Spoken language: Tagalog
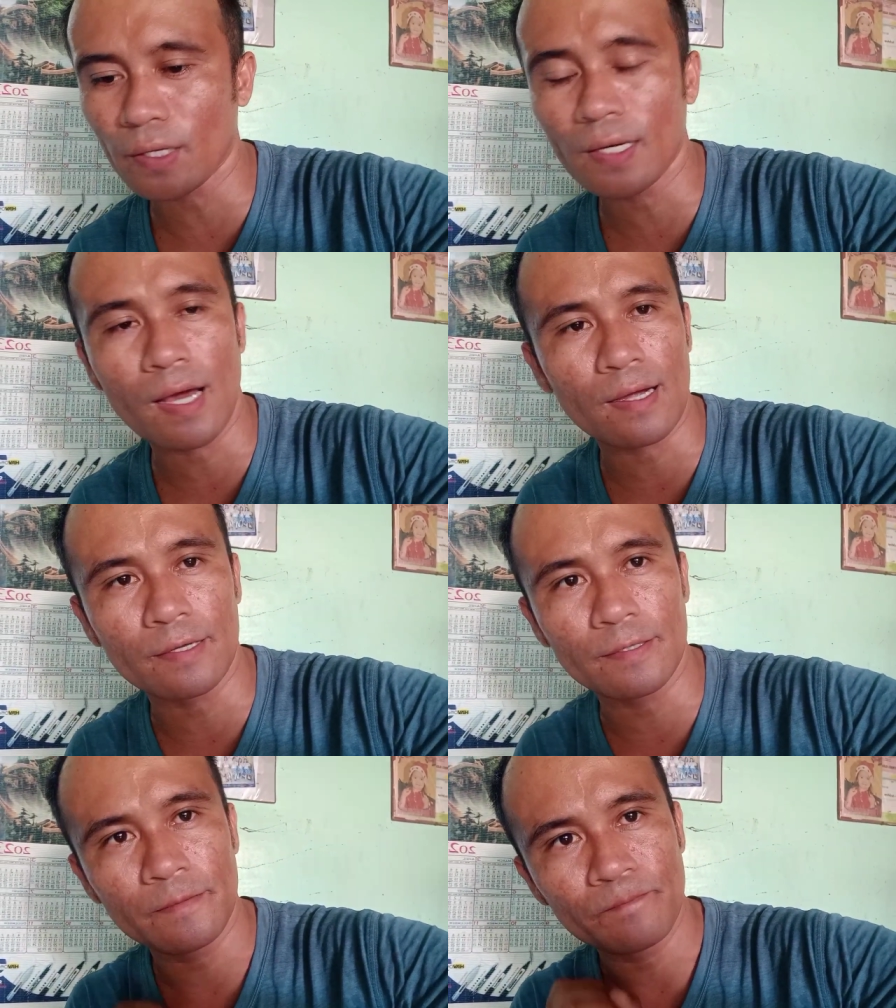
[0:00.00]

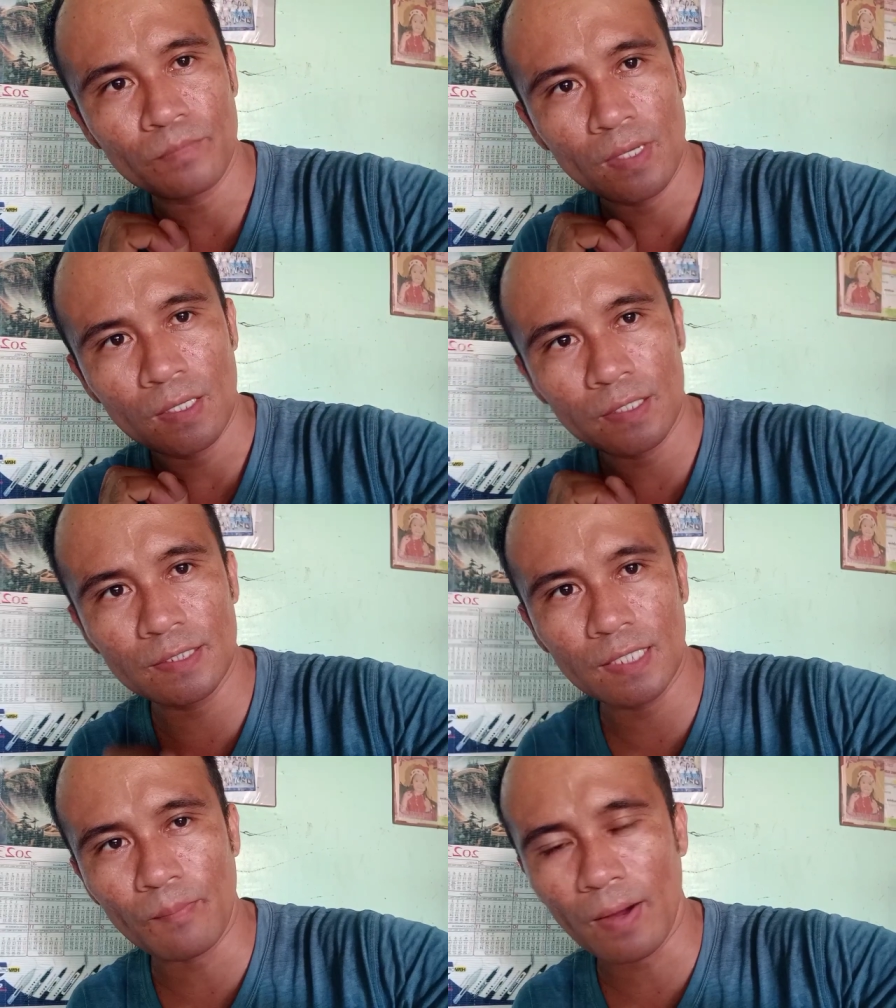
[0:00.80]
Kailangan
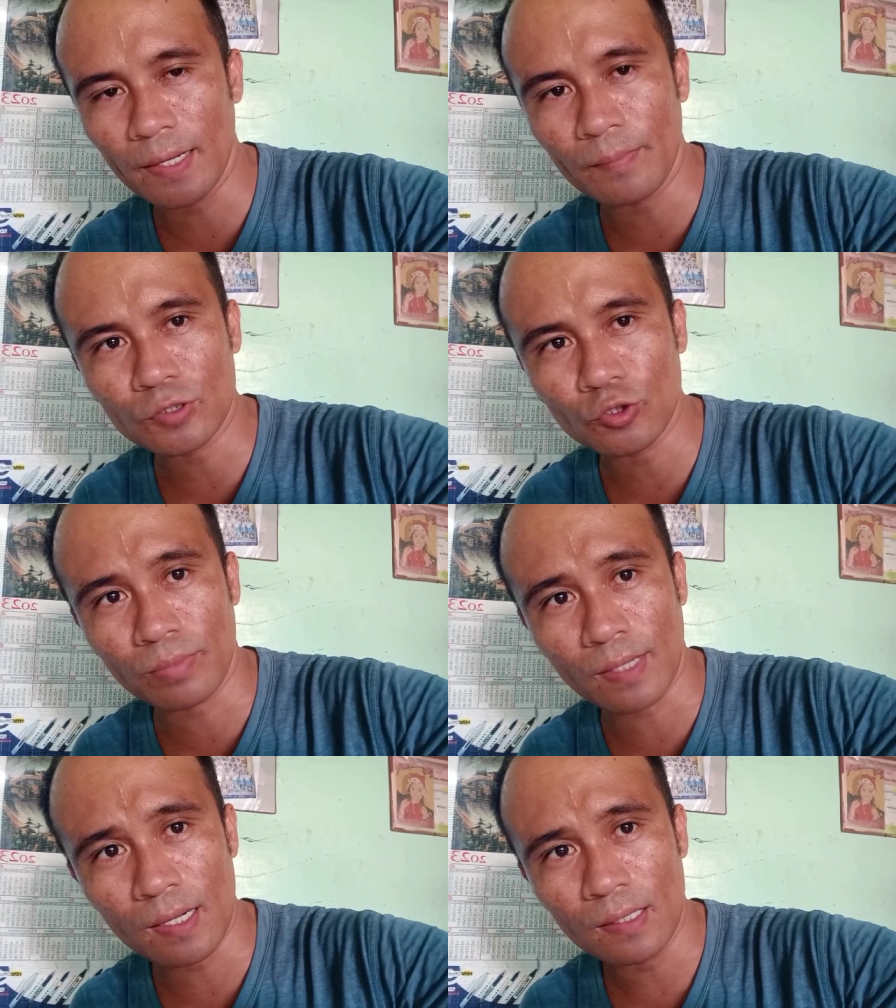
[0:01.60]
hindi na baling
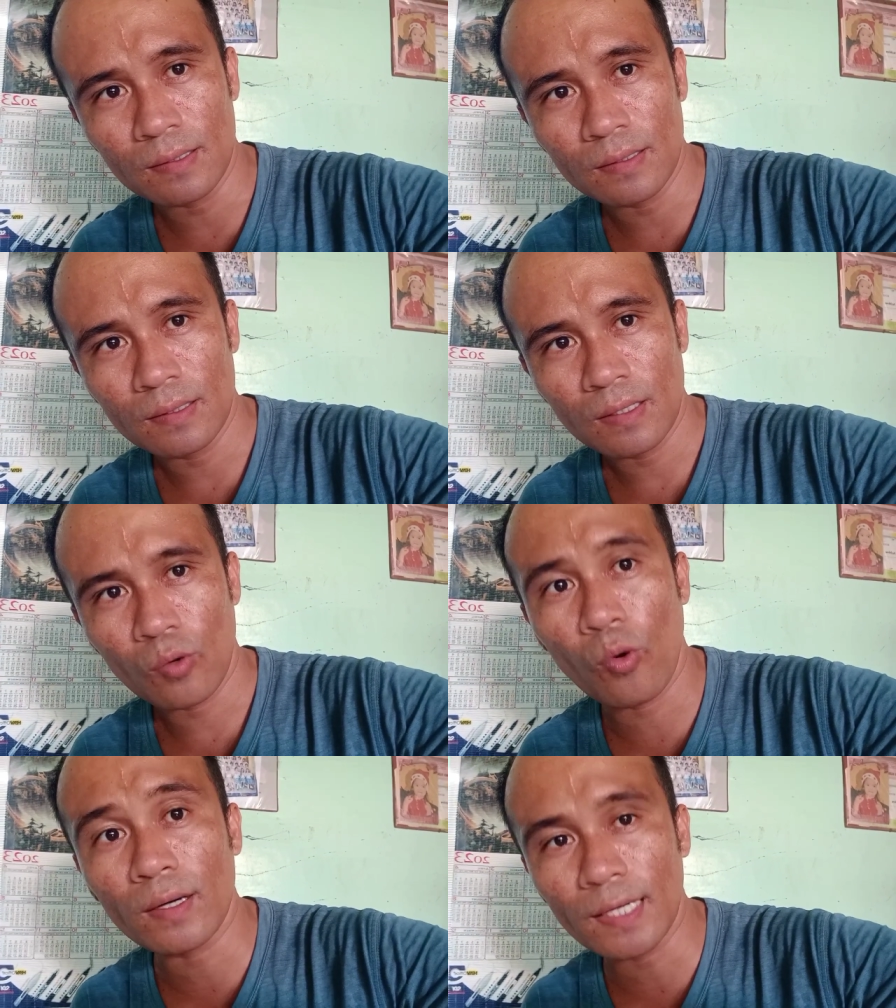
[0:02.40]
magsobra,
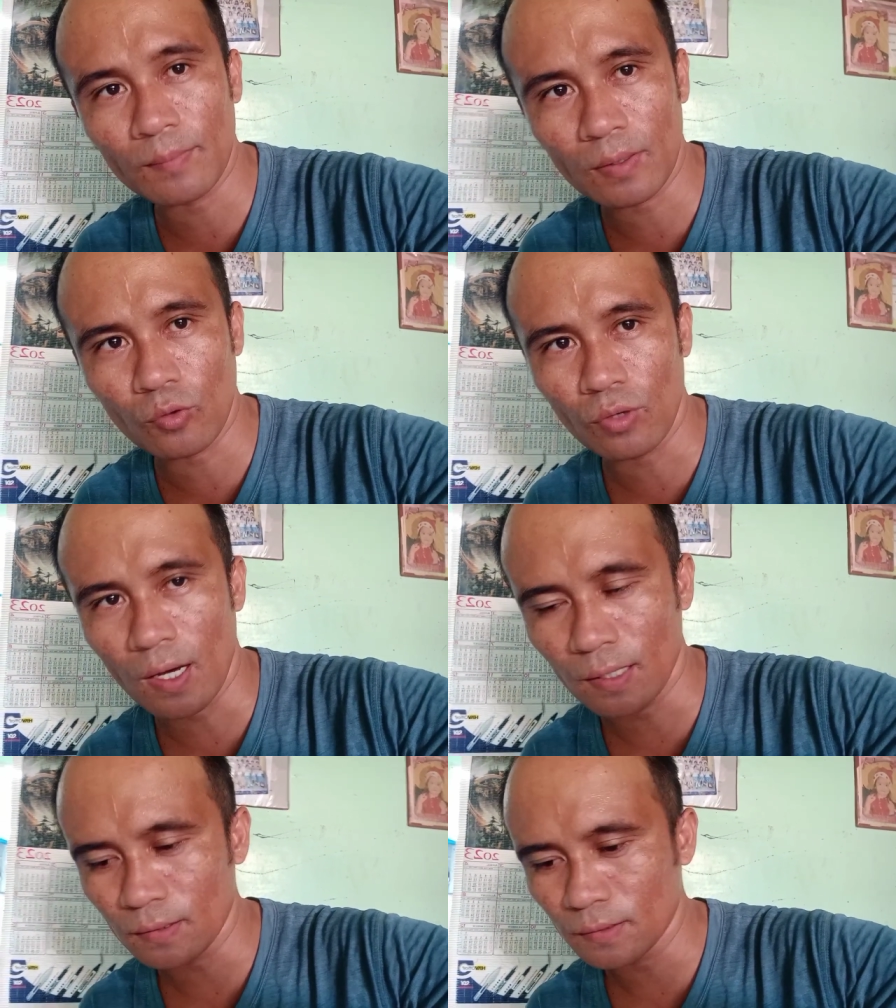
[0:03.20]
huwag lang
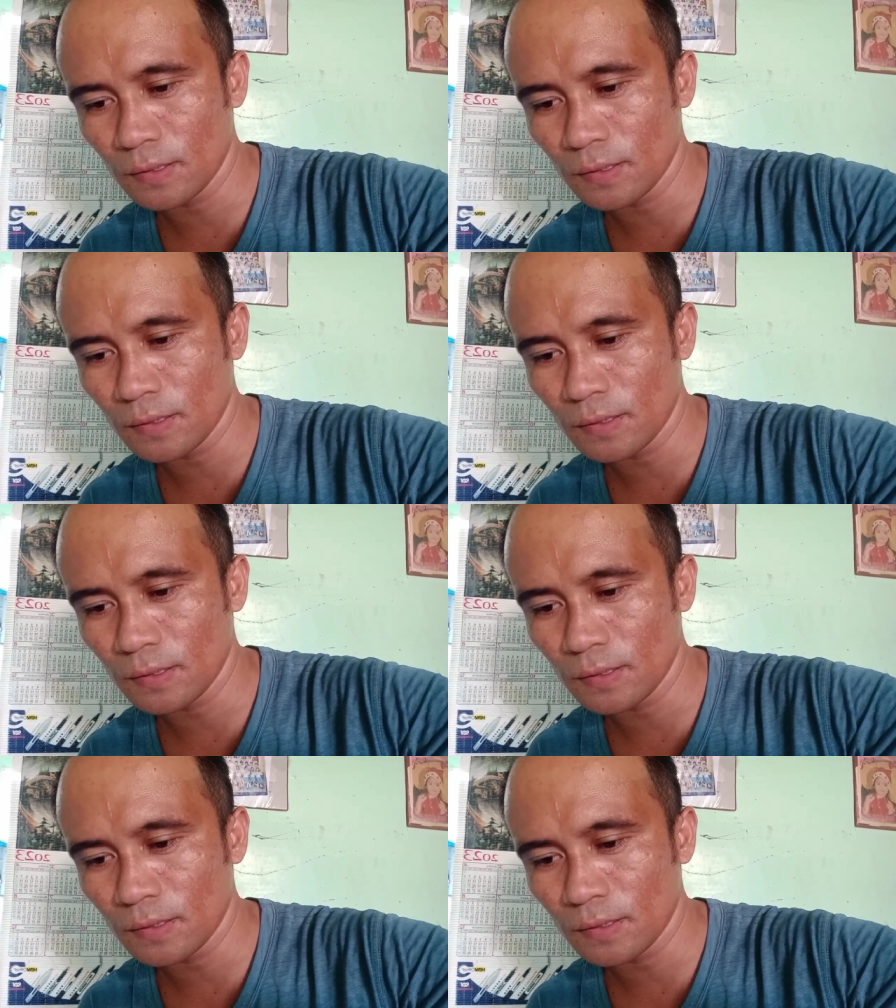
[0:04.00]
magkulang.